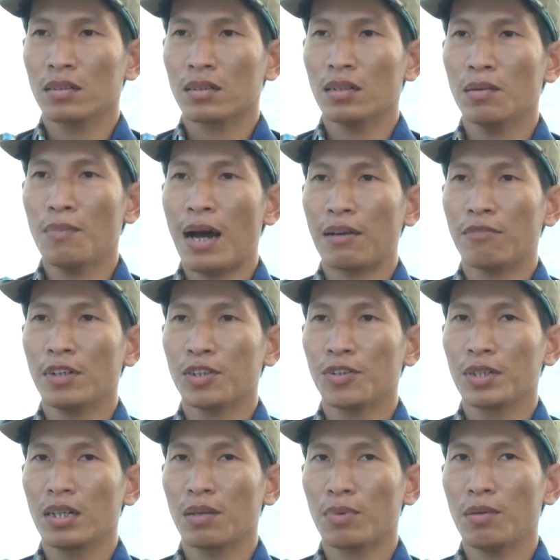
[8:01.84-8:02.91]
cơ bản về
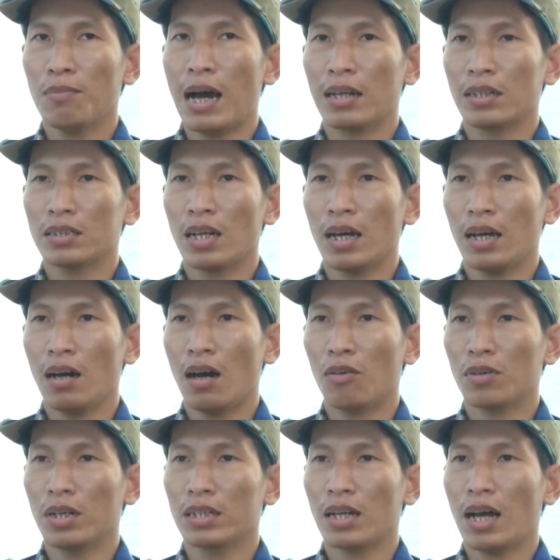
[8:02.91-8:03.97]
thủy nghiệp cơ bản sẽ học
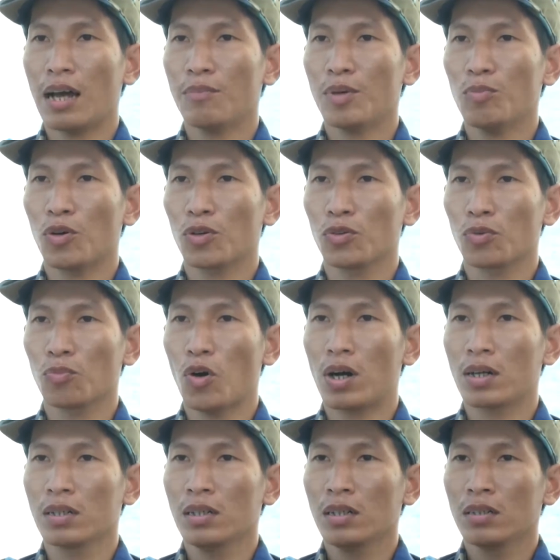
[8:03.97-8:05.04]
hết 21 nút
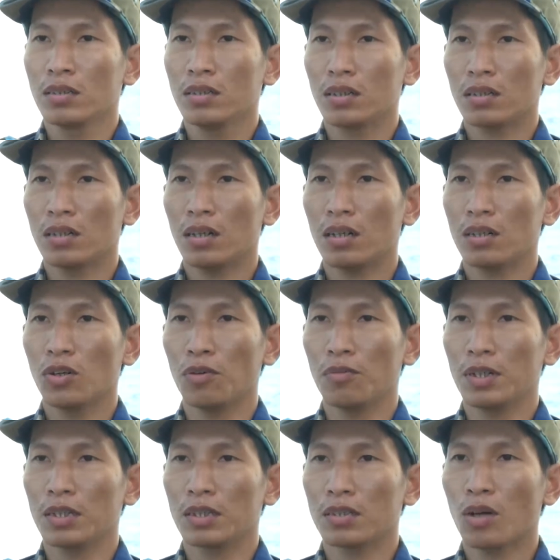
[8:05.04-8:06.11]
buộc nhưng uh, đối
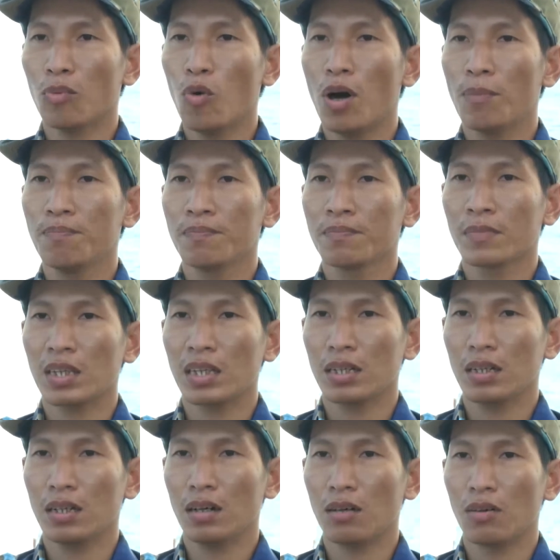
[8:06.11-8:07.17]
với tàu buồm
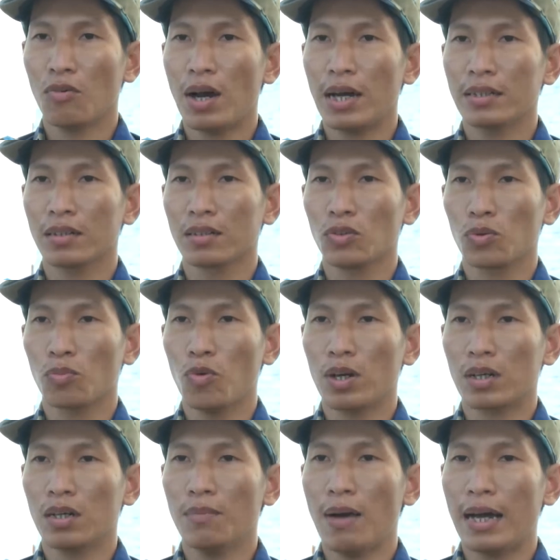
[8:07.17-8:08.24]
thì uh, ngoài những nút
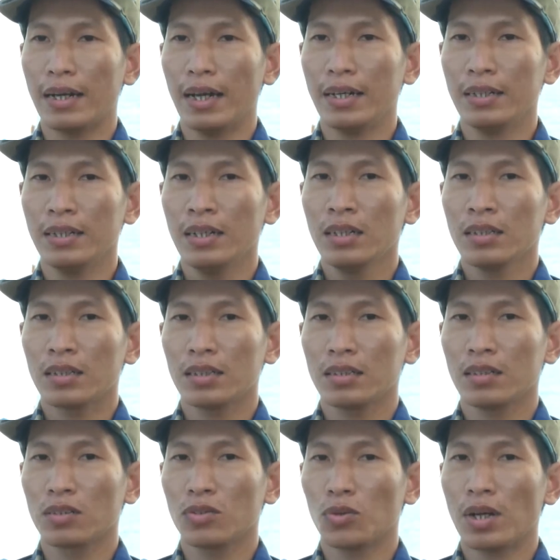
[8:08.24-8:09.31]
buộc cơ bản đấy thì
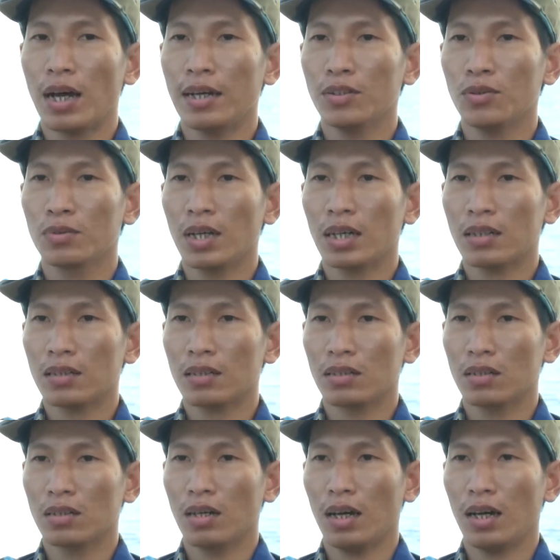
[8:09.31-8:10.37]
những nút hay dùng nhất
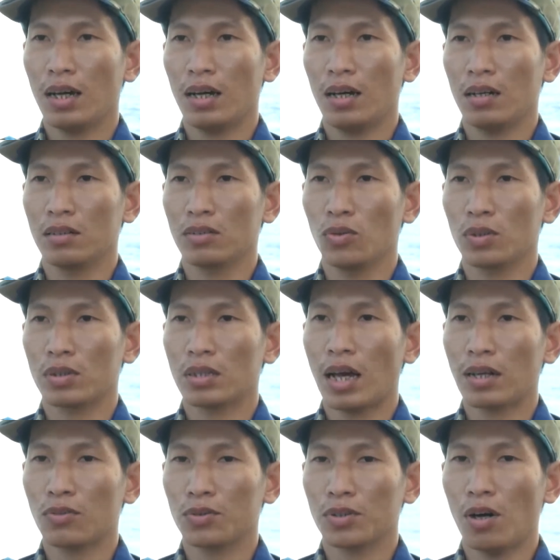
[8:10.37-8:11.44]
là nút
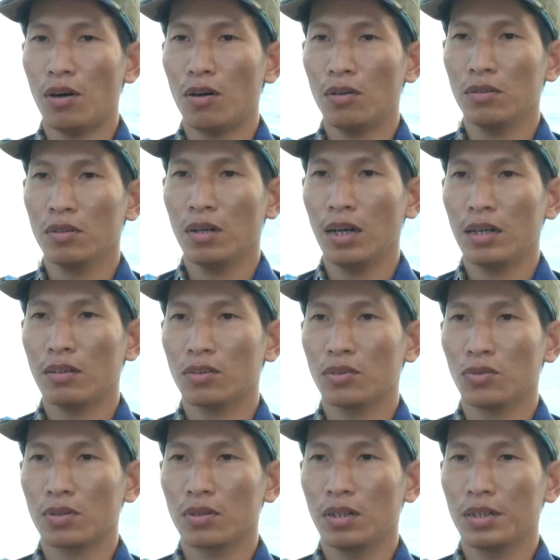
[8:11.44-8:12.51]
thắt cổ chó hay còn
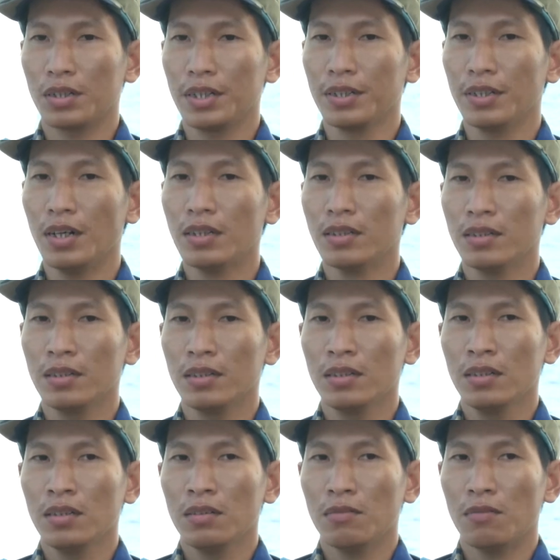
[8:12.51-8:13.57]
nút định hướng
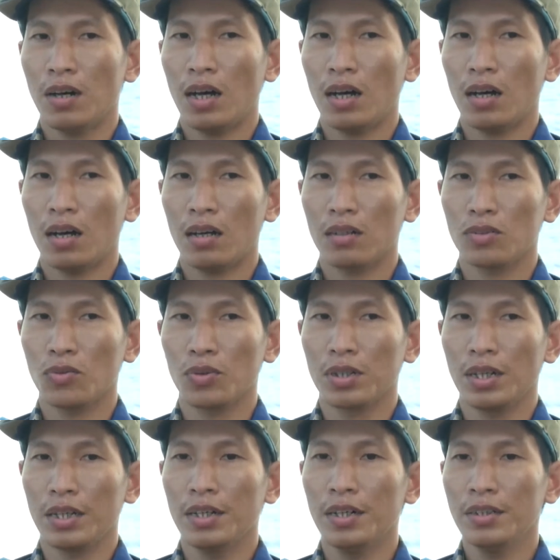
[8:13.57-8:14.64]
và nút
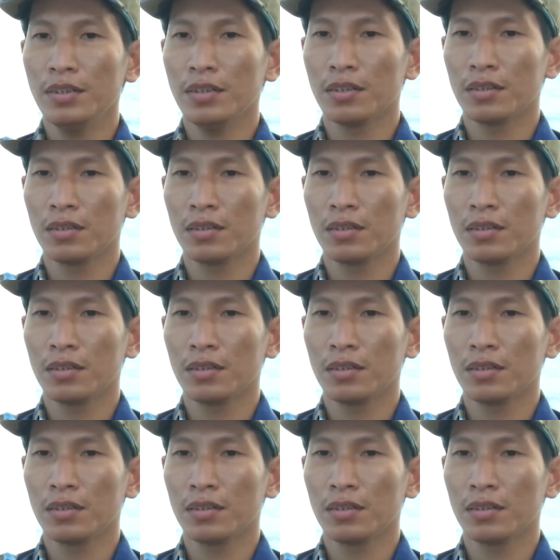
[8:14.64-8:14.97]
ghế đơn